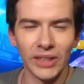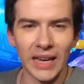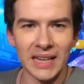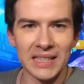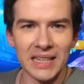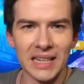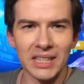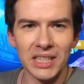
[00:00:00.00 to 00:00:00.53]

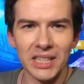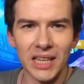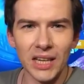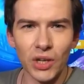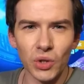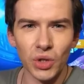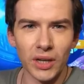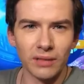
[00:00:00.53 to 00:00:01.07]
tak, z racji
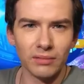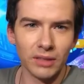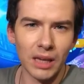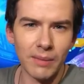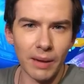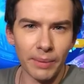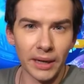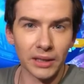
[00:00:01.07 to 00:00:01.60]
tego, że
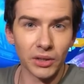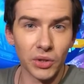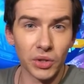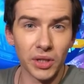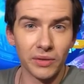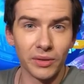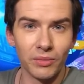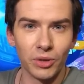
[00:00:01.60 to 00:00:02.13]
nie ma
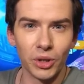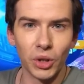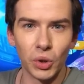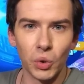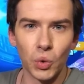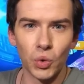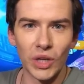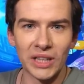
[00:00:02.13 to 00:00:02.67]
praktycznie w tym
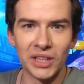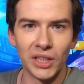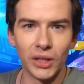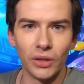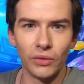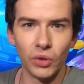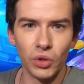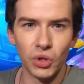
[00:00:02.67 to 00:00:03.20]
tygodniu żadnych
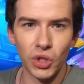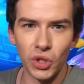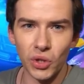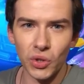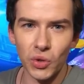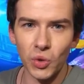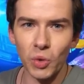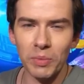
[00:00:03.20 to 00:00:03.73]
nowości,
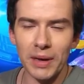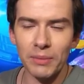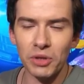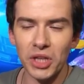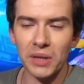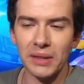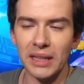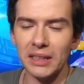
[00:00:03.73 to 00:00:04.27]
to skupiam
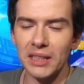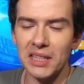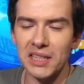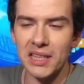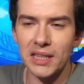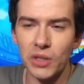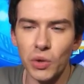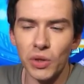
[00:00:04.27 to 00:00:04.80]
się na tych
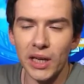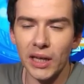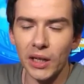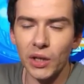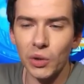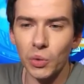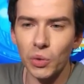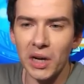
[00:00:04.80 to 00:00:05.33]

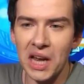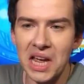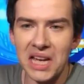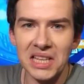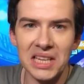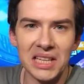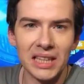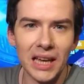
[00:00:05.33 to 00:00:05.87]
sezonach, które
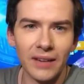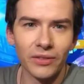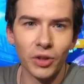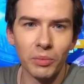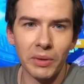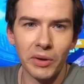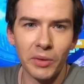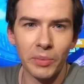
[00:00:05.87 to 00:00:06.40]

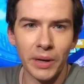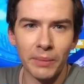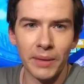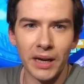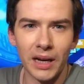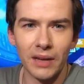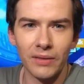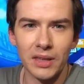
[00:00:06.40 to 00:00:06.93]
niedawno miały
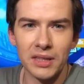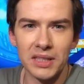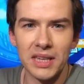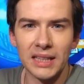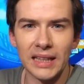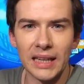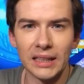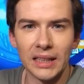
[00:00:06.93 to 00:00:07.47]
premierę, więc
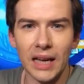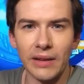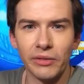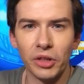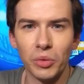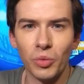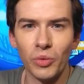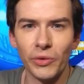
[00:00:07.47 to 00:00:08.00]
nie tak
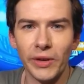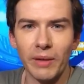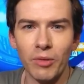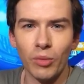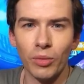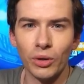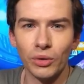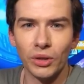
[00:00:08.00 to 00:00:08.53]
dawno mówiłem
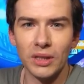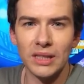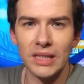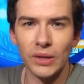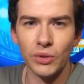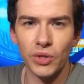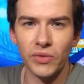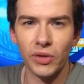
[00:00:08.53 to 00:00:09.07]
o
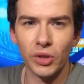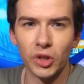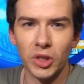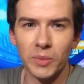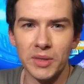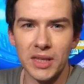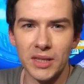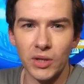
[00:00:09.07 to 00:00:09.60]
Blondynce, o
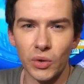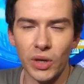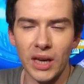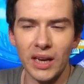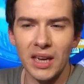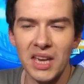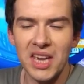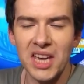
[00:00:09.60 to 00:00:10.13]
dziewiątym
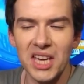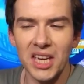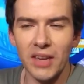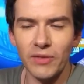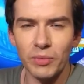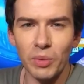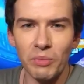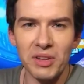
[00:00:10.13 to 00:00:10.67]
sezonie i
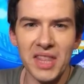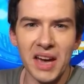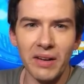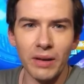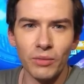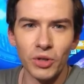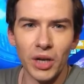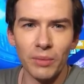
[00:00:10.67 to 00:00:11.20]

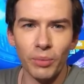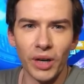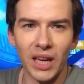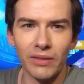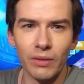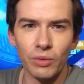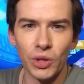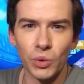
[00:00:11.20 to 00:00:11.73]
wspominałem, że
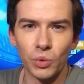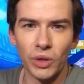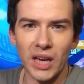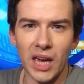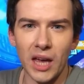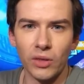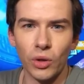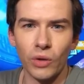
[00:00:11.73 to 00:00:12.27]
pojawią się
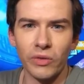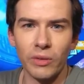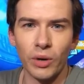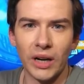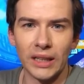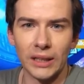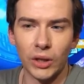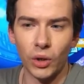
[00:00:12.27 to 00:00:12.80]
tutaj nowi
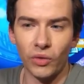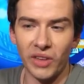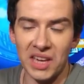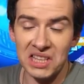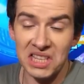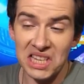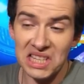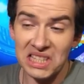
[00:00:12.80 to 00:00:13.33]

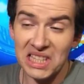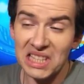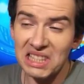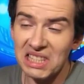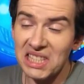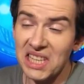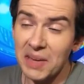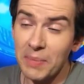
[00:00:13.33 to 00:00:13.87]
bohaterowie.
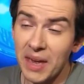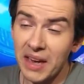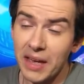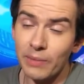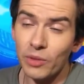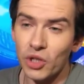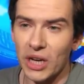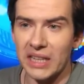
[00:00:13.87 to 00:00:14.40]
Niestety nie
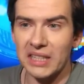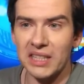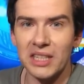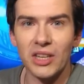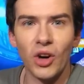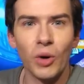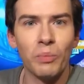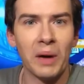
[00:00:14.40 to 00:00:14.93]
miałem
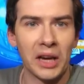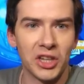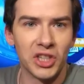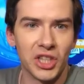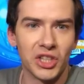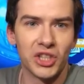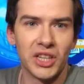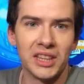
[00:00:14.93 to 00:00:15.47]
szansy
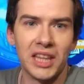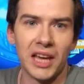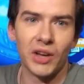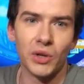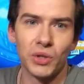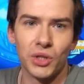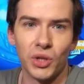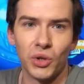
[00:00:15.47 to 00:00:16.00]
obejrzeć
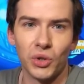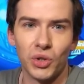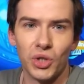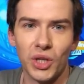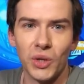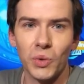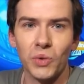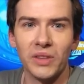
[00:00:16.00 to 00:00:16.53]
żadnego z tych
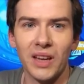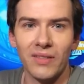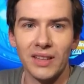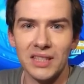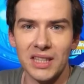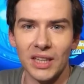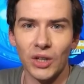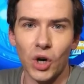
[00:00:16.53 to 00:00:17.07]
odcinków,
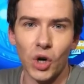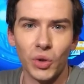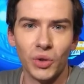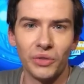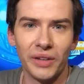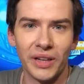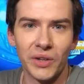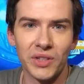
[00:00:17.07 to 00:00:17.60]
nawet z tego
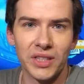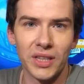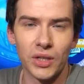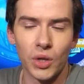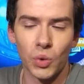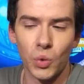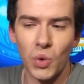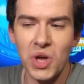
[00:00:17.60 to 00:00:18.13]
nowego
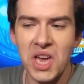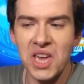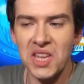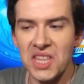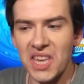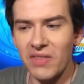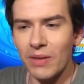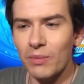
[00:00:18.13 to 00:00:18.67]
sezonu.
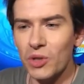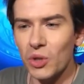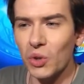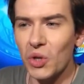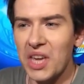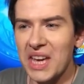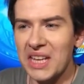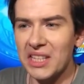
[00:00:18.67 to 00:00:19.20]
Nie wiem co
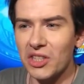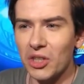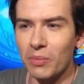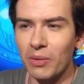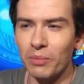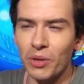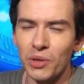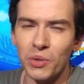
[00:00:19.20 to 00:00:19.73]
to jest, że
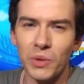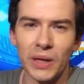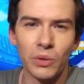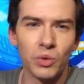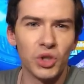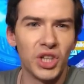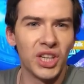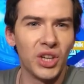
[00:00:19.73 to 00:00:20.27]
po prostu jak
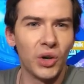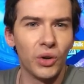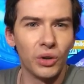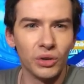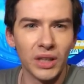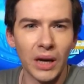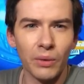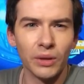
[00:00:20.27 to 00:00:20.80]
już się nie
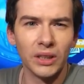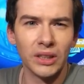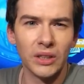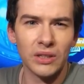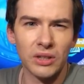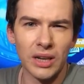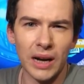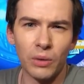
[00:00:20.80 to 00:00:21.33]
oglądało
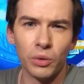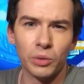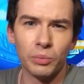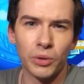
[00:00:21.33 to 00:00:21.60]
tego serialu od